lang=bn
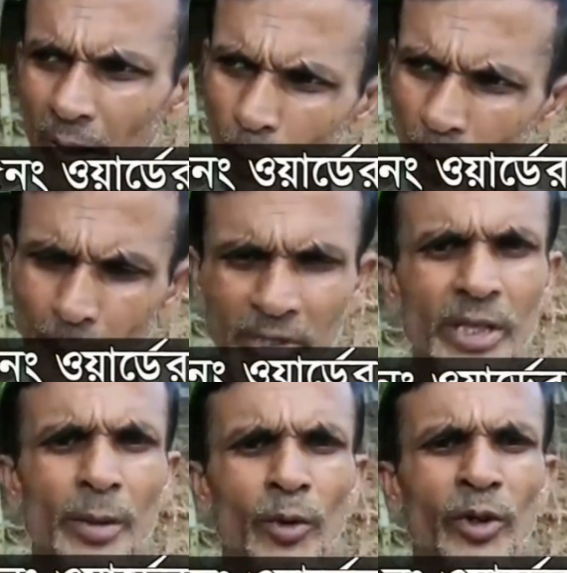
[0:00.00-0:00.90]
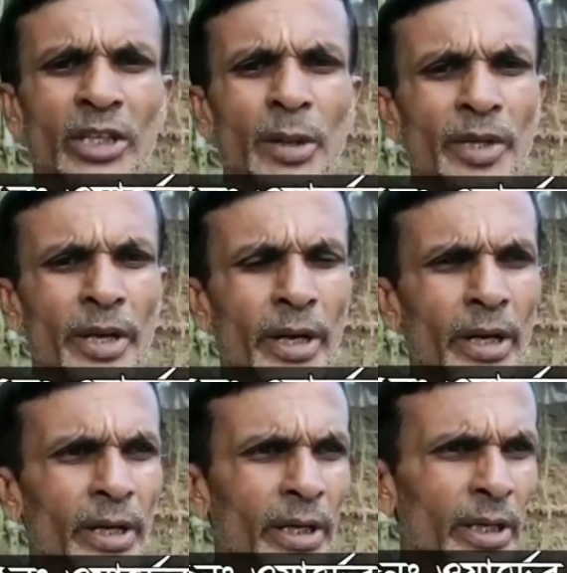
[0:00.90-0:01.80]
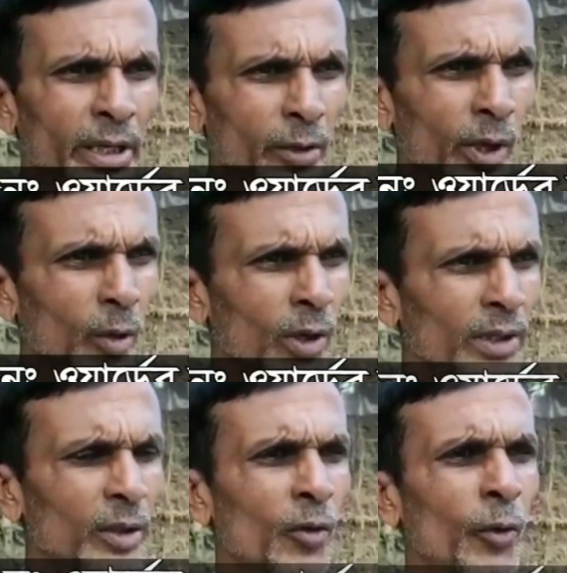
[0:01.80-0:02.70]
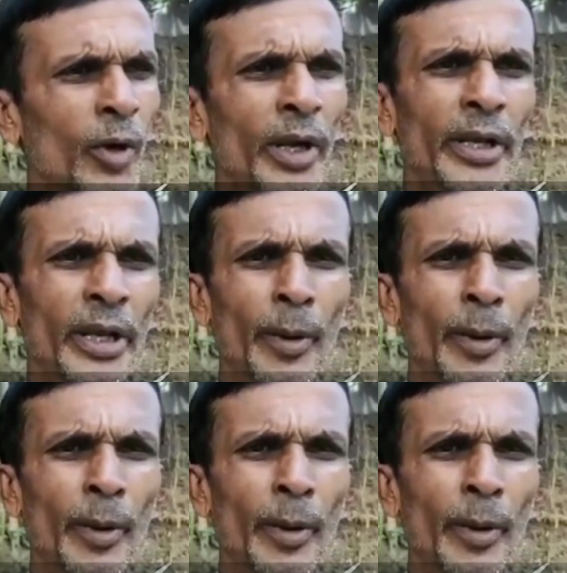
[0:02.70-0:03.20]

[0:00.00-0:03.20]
এরা ভয় ভীতিতে মন্দিরের সামনে যায় না কিন্তু এখন রাতের অন্ধকারে